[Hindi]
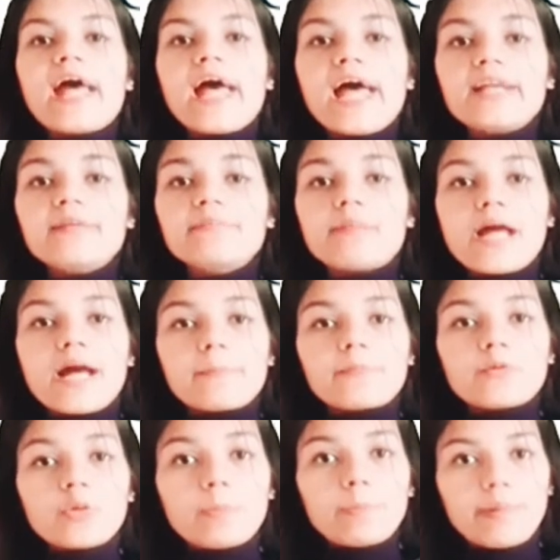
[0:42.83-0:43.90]
एंड मैं
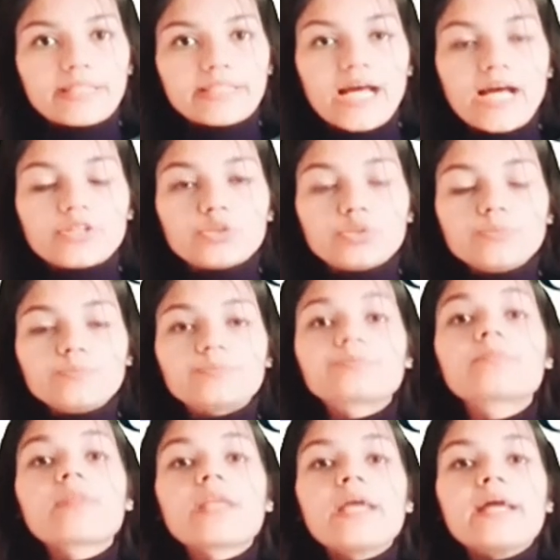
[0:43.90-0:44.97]
आपको बता दूं
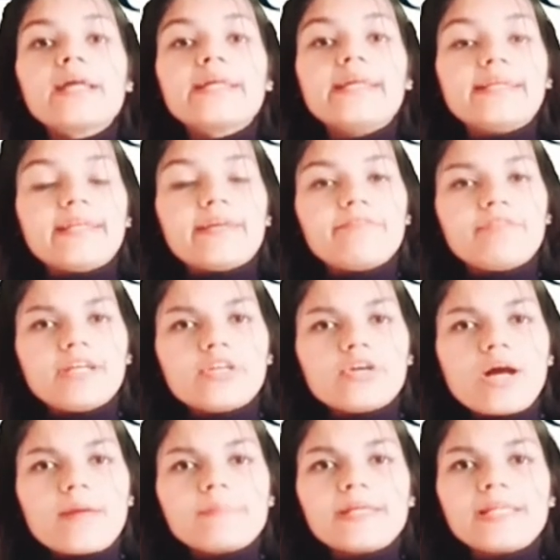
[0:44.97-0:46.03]
कि ये
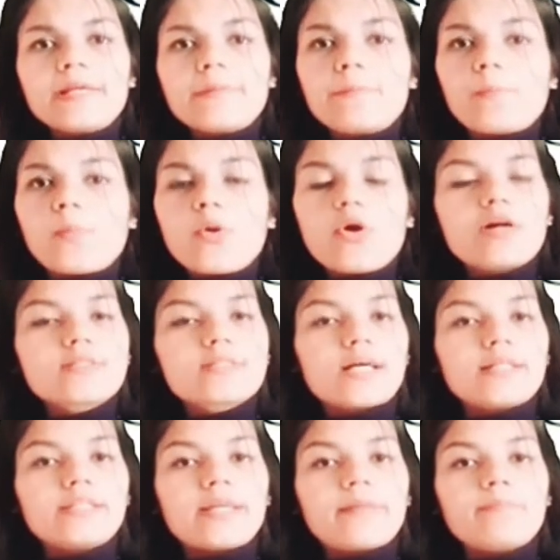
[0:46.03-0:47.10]
वीडियो आपके लिए बहुत
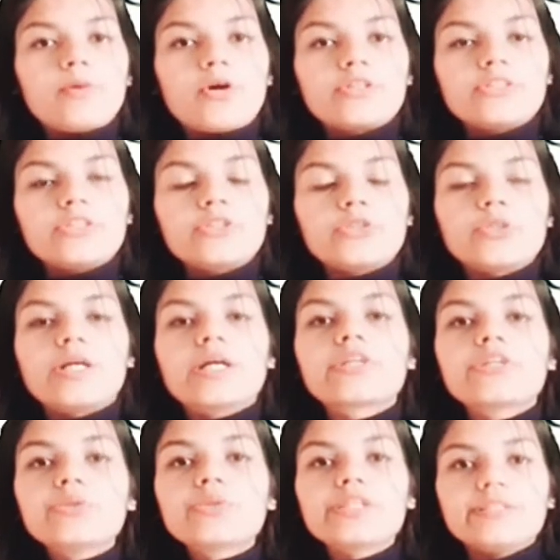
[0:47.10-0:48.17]
ज़्यादा इम्पॉर्टेंट होगा
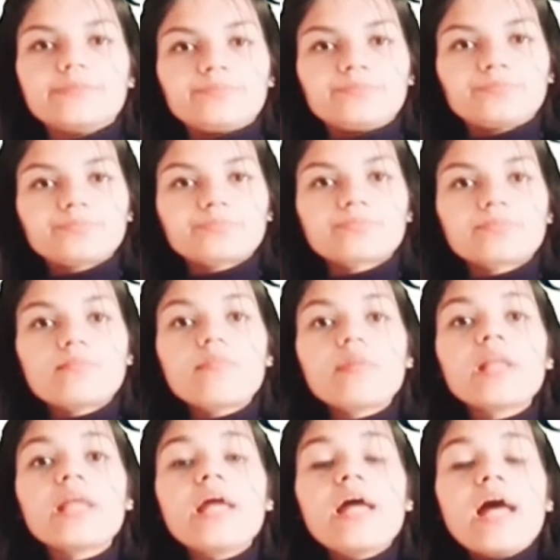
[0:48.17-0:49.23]
क्योंकि
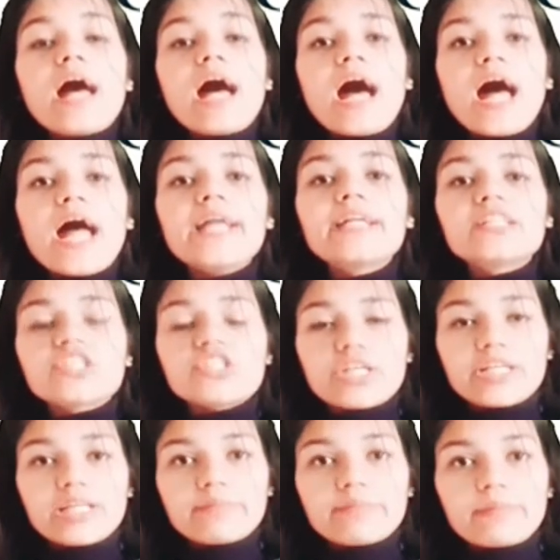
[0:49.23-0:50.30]
आई
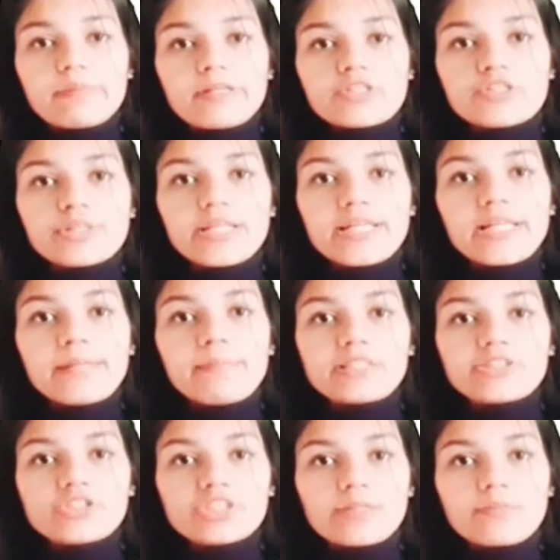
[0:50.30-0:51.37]
टी की प्रिपरेशन के लिए
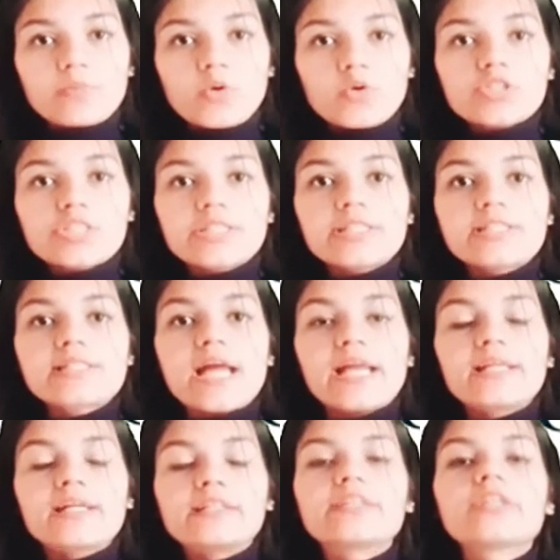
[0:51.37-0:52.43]
बच्चे जब कोचिंग
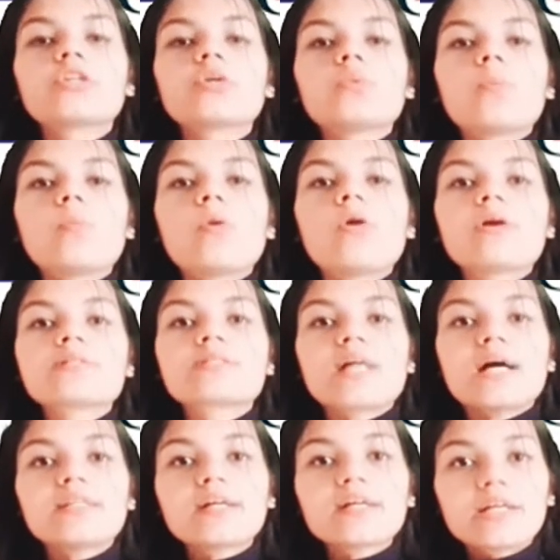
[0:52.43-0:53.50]
डिसाइड करते हैं तो वो बहुत
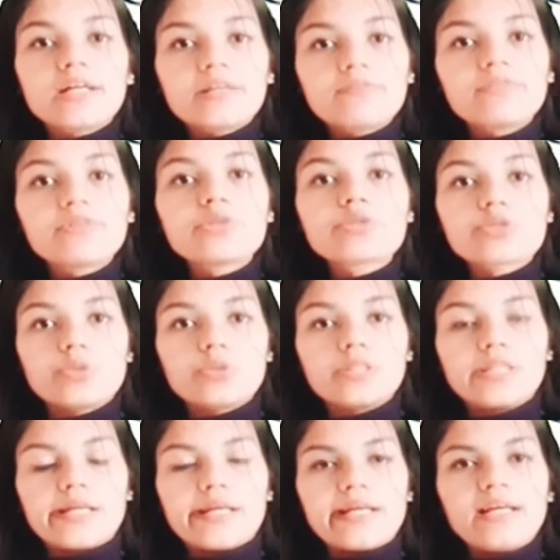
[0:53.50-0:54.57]
ज़्यादा कन्फ्यूज़
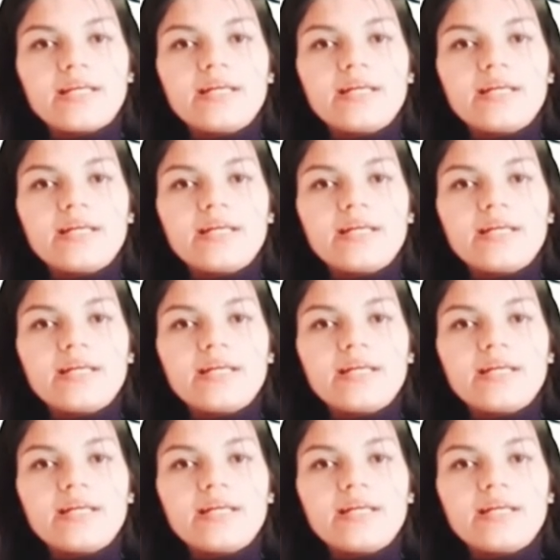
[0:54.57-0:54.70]
होते हैं